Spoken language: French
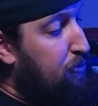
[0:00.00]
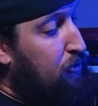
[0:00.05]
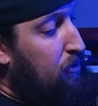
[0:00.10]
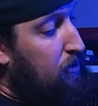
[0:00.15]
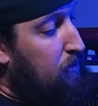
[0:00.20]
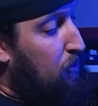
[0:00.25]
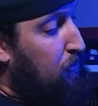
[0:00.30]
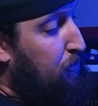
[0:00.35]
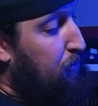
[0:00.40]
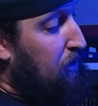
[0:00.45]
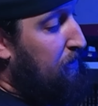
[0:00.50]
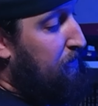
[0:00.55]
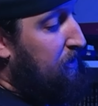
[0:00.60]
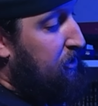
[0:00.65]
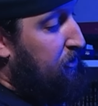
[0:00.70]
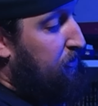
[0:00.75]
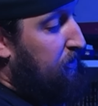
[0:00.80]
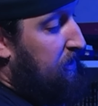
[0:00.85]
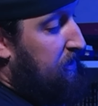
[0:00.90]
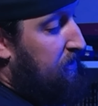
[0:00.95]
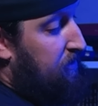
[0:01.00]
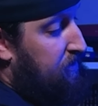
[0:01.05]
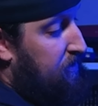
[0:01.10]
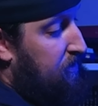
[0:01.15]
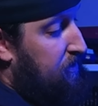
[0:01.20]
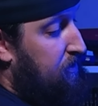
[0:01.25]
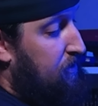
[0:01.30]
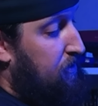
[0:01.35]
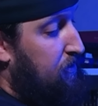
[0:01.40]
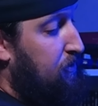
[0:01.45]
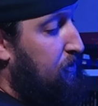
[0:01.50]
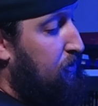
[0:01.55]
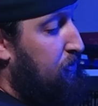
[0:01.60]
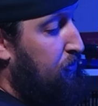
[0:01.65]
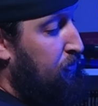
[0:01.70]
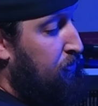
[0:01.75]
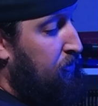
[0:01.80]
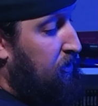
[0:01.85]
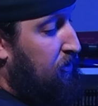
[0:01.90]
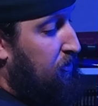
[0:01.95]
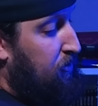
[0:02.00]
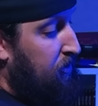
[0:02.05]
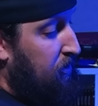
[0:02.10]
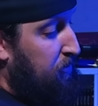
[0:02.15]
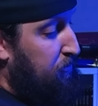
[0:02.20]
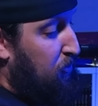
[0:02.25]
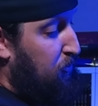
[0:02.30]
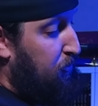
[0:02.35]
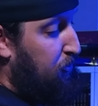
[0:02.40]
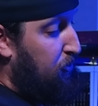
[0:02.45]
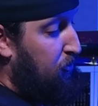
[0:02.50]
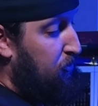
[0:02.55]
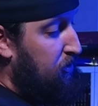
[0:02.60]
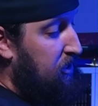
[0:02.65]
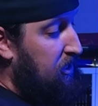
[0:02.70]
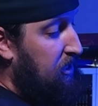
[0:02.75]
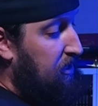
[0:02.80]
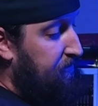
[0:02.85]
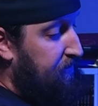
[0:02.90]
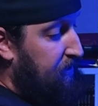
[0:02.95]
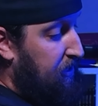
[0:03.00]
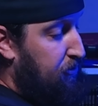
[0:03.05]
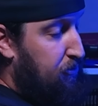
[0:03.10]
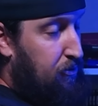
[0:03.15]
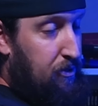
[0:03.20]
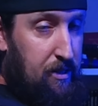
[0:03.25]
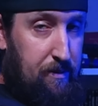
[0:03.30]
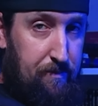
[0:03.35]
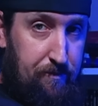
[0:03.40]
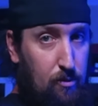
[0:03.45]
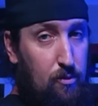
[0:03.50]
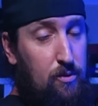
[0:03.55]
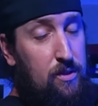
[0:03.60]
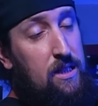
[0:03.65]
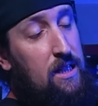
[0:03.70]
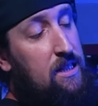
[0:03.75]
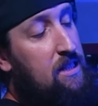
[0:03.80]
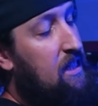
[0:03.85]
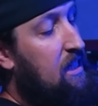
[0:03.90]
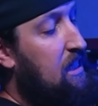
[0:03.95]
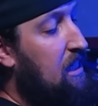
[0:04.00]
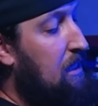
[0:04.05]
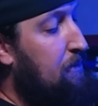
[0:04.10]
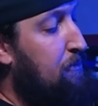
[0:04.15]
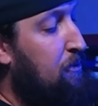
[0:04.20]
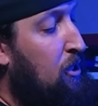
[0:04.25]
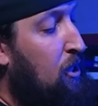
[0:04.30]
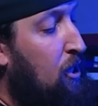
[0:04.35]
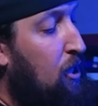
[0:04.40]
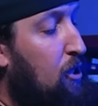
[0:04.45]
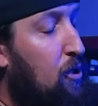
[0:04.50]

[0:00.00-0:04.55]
pour. On peut la basculer dans un sens ou dans l'autre, mais on peut aussi la faire tourner. Donc ça, c'est quand même